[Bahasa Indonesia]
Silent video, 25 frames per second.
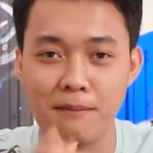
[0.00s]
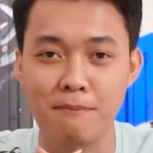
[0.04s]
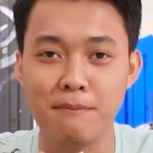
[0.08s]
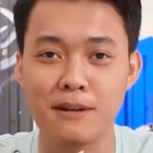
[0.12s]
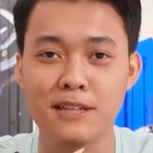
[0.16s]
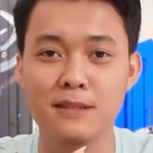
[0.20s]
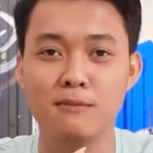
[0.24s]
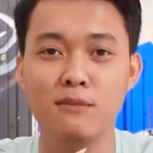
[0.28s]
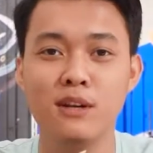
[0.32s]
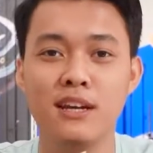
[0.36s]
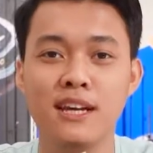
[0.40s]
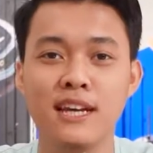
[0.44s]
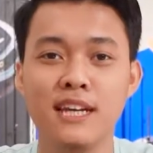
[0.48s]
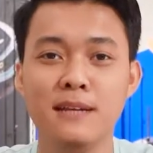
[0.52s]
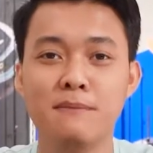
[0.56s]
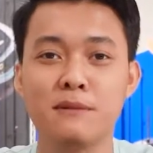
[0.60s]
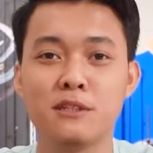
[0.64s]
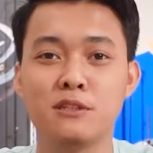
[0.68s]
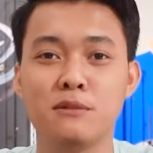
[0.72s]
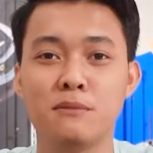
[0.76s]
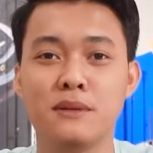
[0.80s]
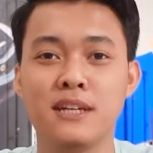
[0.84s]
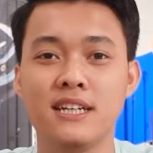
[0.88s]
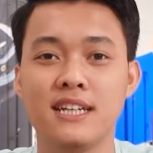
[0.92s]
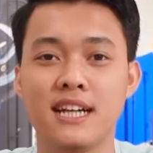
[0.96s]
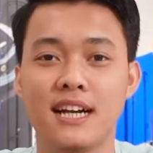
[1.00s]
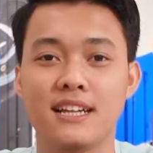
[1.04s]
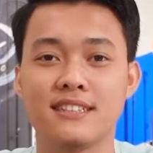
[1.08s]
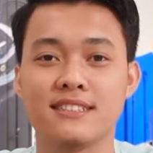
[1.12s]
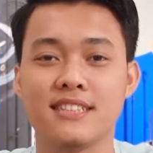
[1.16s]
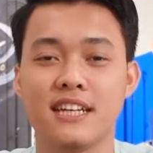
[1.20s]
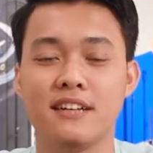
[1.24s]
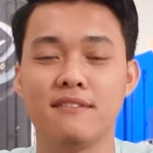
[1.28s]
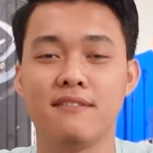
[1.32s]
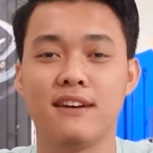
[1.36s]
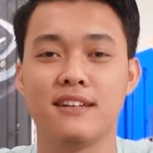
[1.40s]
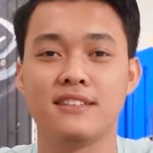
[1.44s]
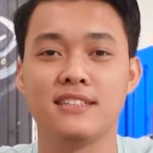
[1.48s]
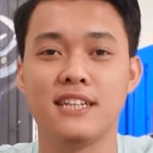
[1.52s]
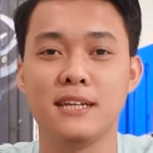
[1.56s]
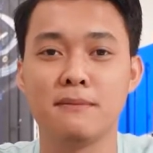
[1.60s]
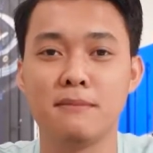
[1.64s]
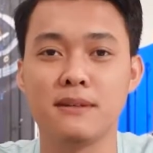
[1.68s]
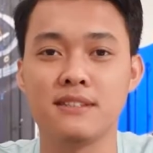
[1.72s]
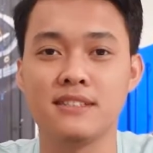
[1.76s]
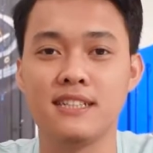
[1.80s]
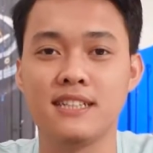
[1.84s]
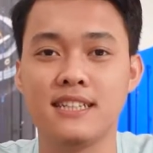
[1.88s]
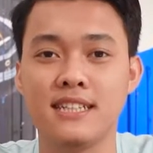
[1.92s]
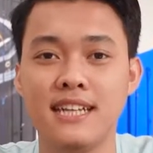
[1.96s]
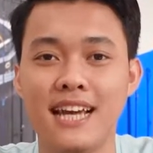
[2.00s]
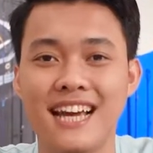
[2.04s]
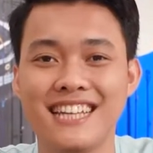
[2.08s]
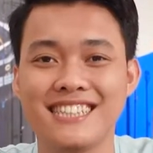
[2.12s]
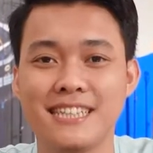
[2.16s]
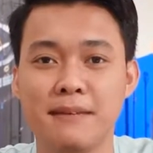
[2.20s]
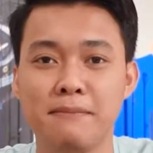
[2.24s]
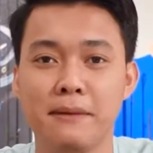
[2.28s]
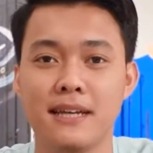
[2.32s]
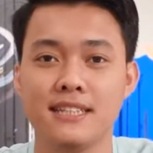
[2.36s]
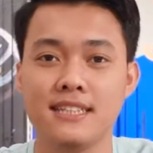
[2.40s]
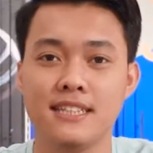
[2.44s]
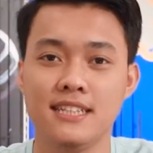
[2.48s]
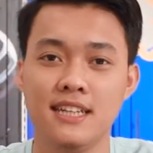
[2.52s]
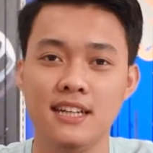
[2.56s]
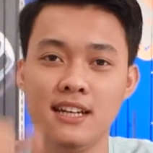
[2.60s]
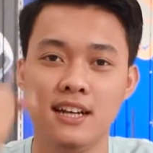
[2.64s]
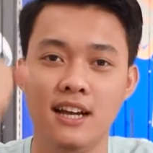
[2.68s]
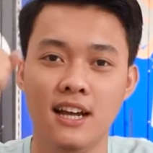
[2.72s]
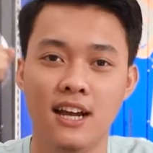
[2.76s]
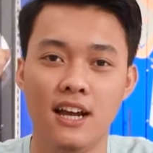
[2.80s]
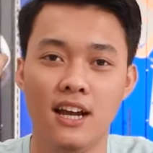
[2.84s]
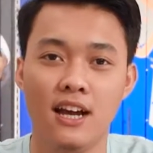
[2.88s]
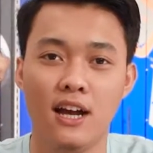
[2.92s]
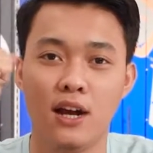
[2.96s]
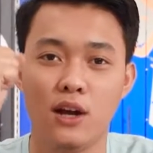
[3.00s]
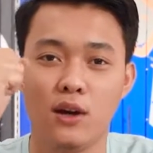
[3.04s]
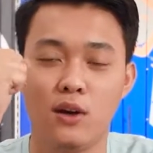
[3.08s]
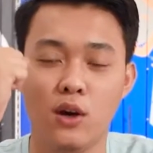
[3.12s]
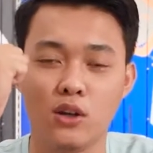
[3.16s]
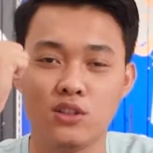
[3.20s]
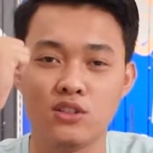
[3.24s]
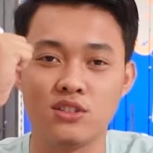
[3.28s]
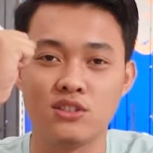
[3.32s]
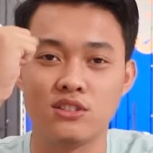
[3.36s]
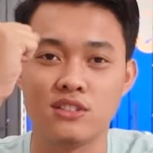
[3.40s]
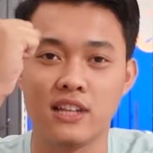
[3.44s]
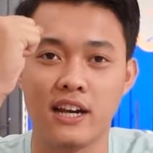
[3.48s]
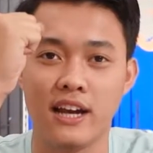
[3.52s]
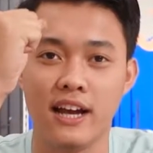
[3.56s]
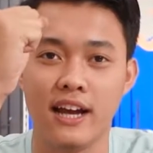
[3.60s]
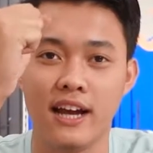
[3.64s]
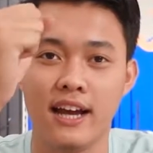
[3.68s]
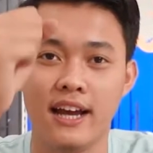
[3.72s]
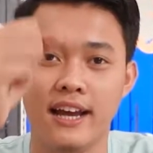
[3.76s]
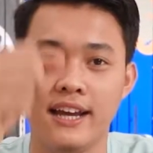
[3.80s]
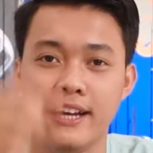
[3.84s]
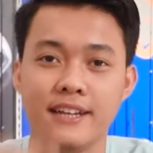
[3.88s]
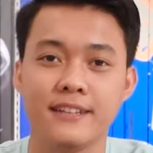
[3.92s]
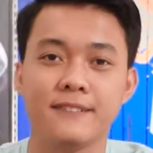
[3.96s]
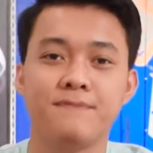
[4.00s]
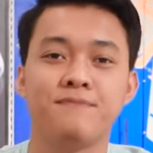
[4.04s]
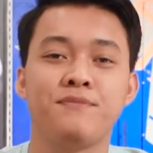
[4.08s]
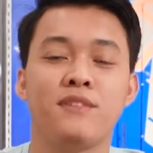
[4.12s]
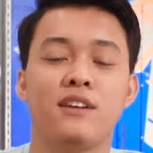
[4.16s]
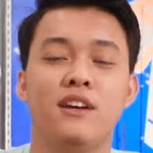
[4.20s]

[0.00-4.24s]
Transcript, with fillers: Bertemu lagi berjumpa lagi dengan saya Fajri yang pastinya di SMK Channel Ghost Try.